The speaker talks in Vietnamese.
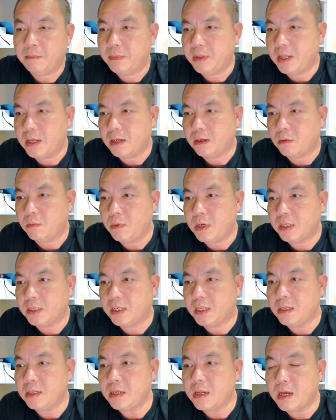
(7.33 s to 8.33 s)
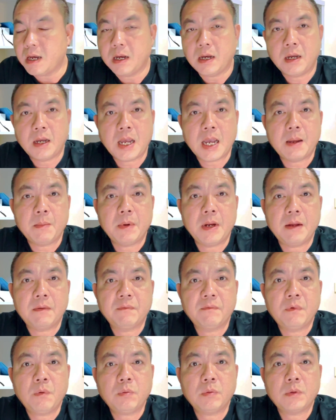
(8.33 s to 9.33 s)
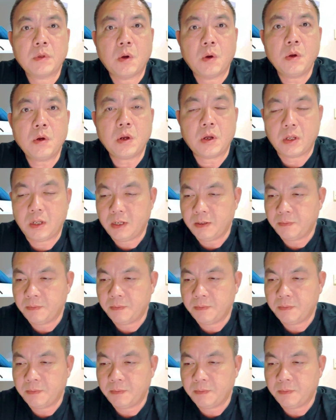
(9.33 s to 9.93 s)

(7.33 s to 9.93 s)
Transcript: Bây giờ cũng là 9 giờ 25 phút tối rồi.